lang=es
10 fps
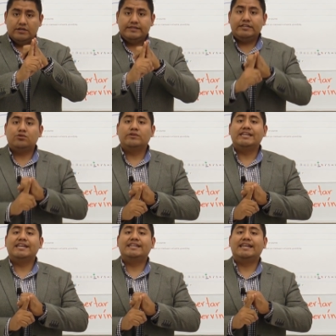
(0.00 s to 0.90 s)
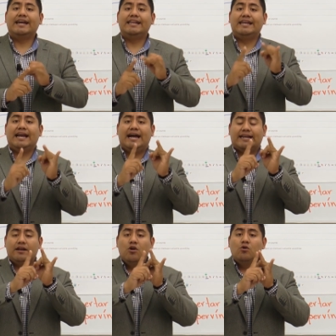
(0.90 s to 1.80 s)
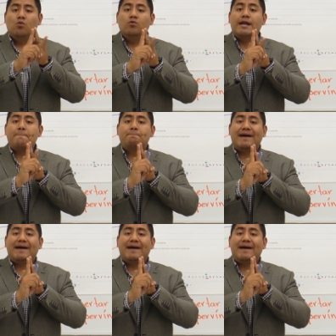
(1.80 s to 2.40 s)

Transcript: si tú quieres agregar una